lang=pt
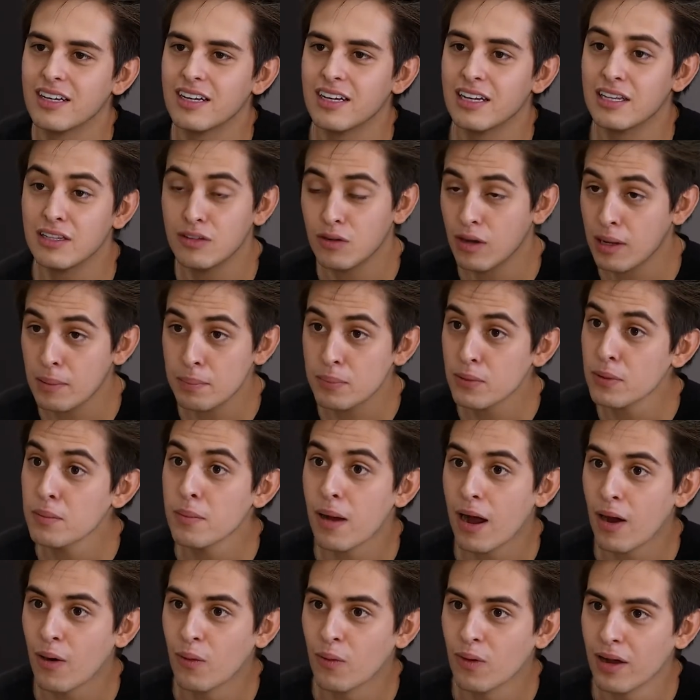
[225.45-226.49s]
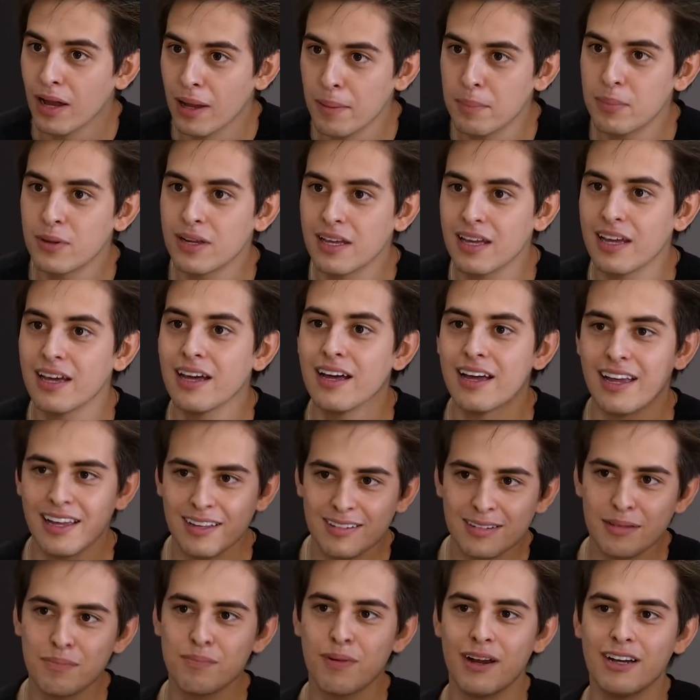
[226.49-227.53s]
E não é por mal, é porque a,
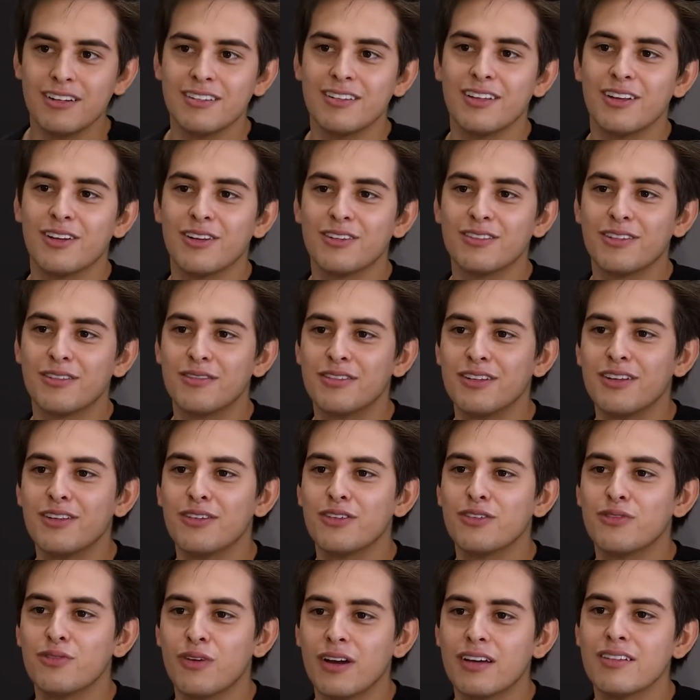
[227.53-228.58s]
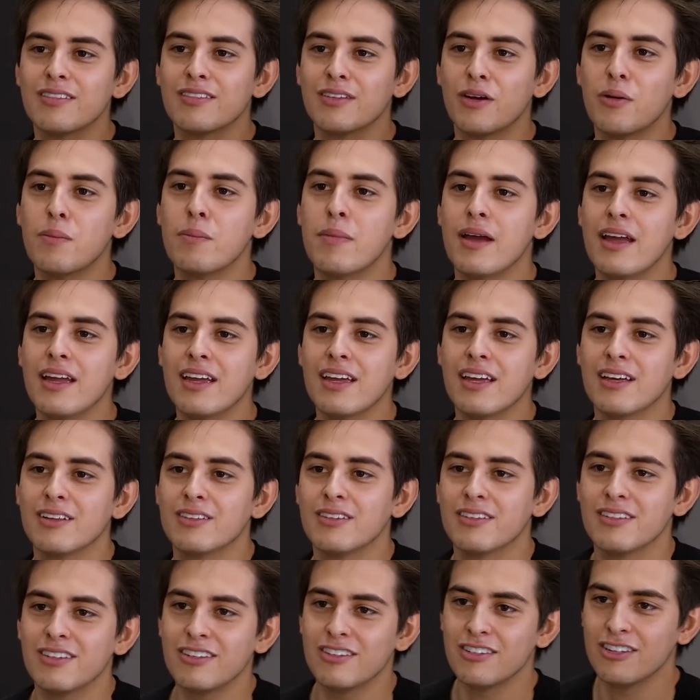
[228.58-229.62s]
essa parte da nossa vida nos faz tão bem que às
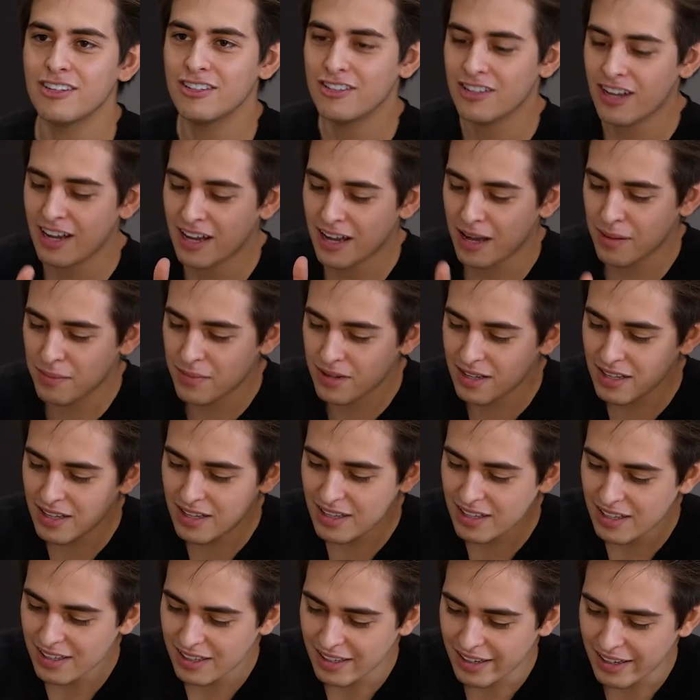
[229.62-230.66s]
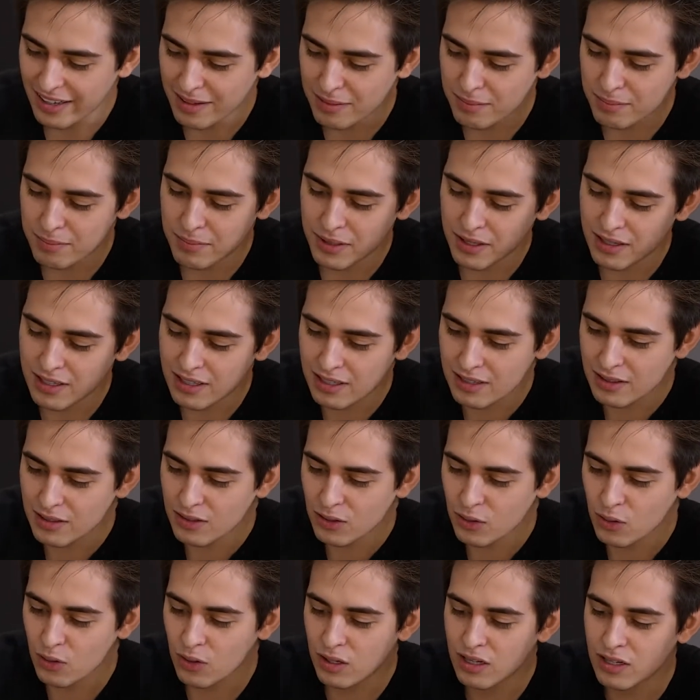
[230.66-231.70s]
vezes a gente acaba é, meio que
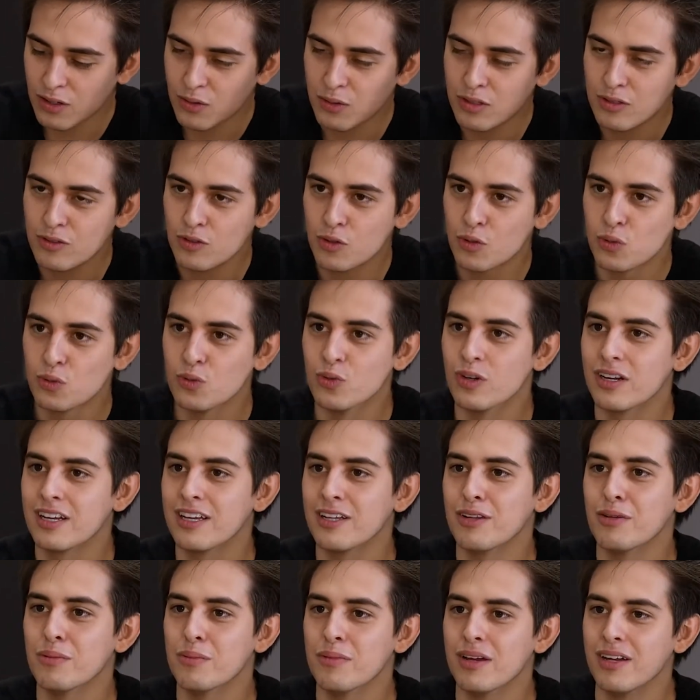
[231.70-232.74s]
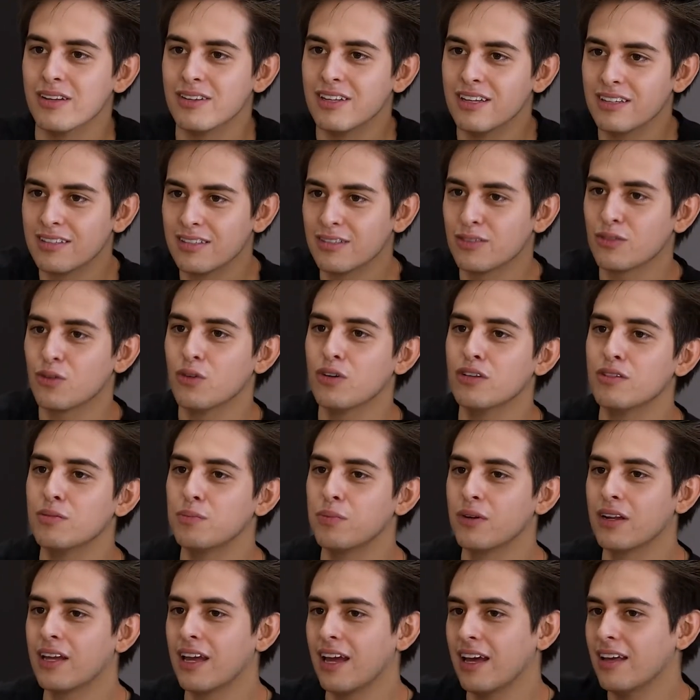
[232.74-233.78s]
colocando um escudo aqui no meio dessas coisas,
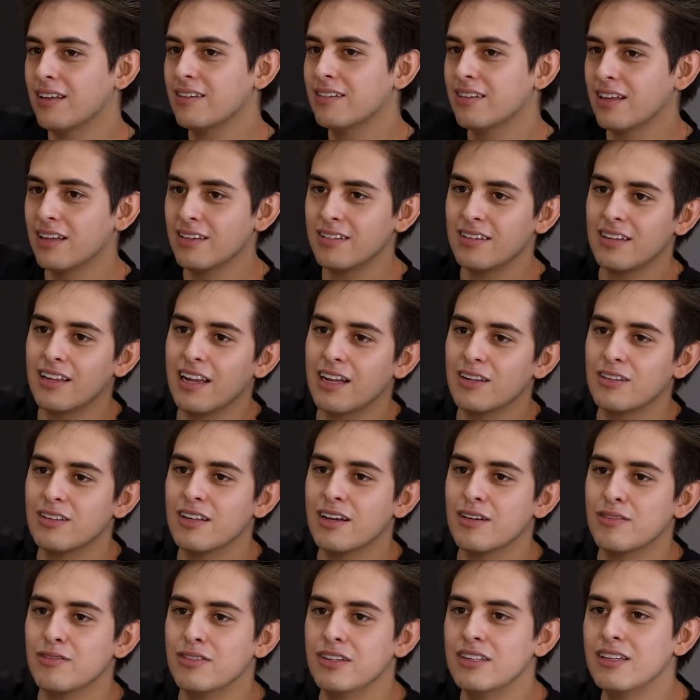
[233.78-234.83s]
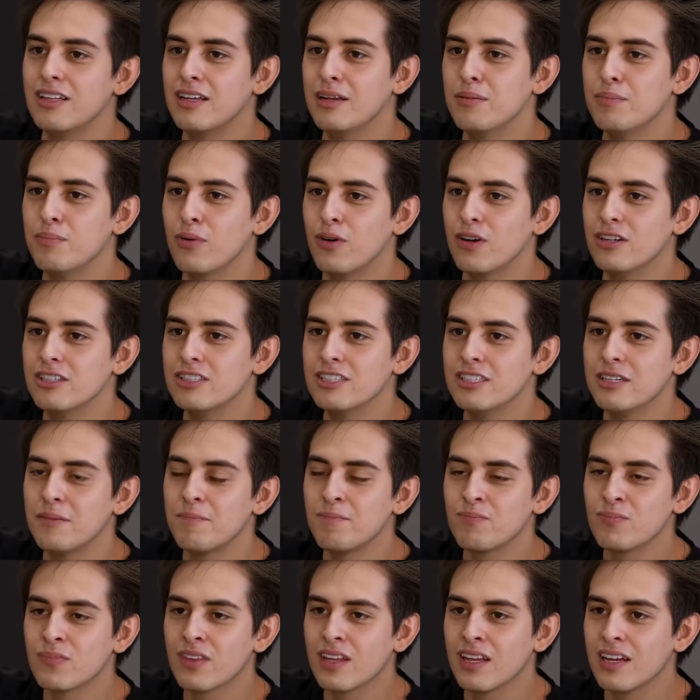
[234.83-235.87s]
porque é esse lado da vida ele pode
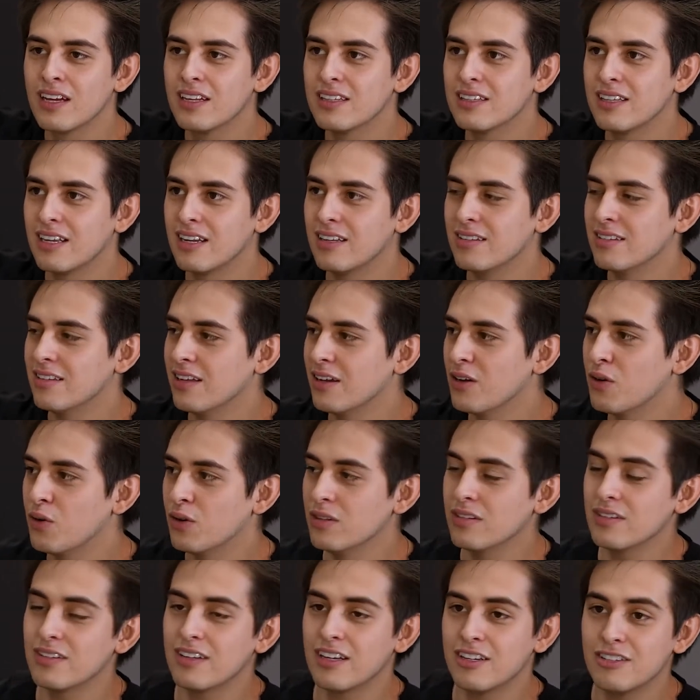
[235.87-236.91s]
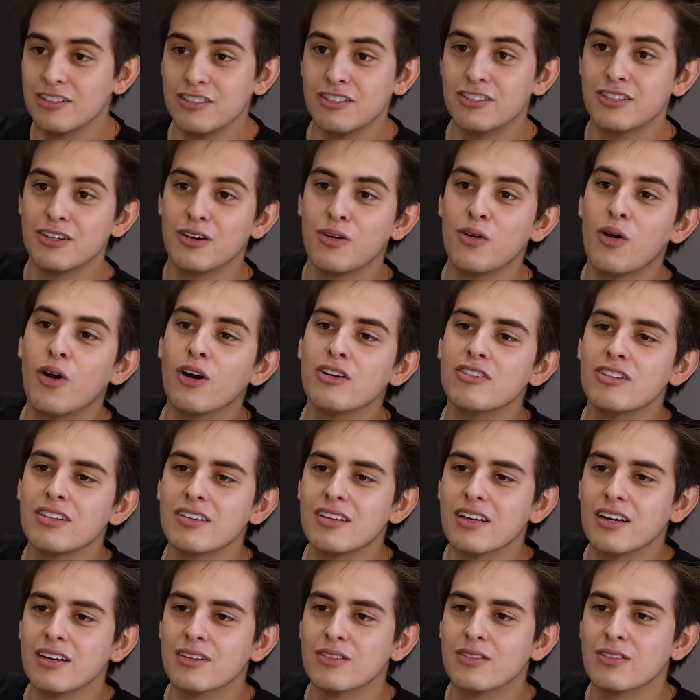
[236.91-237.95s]
trazer coisas que a gente não goste
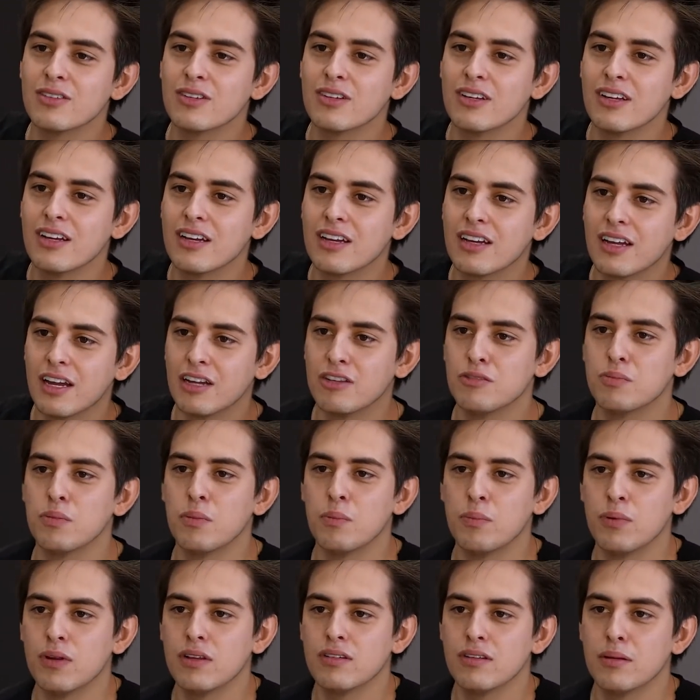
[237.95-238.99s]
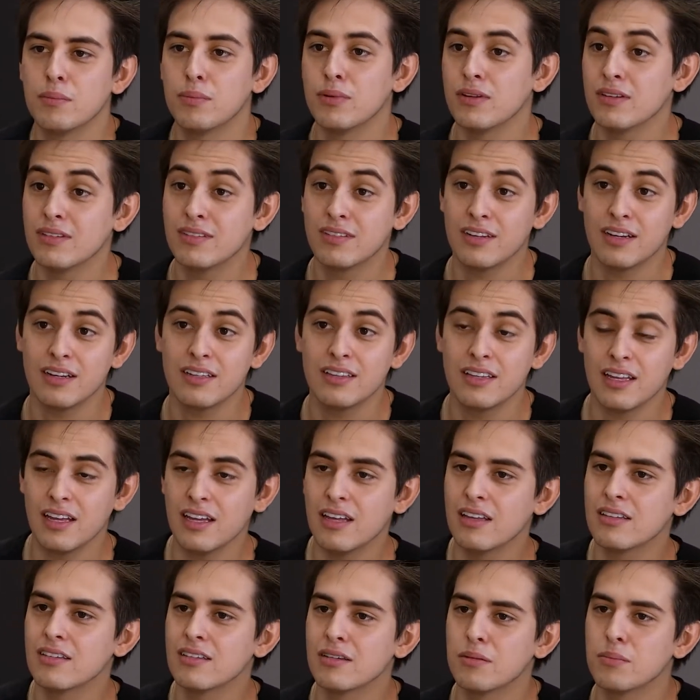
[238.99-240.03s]
tanto, que é tipo, por exemplo,
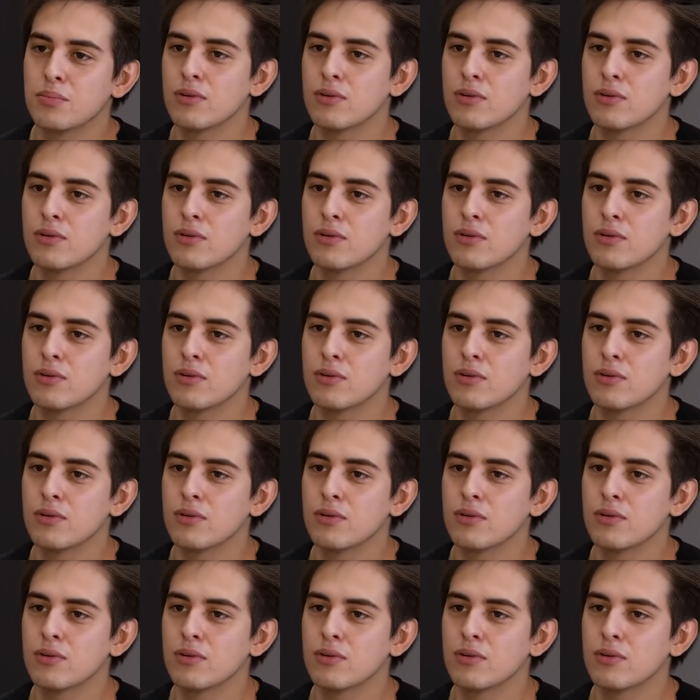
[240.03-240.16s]
incertezas, é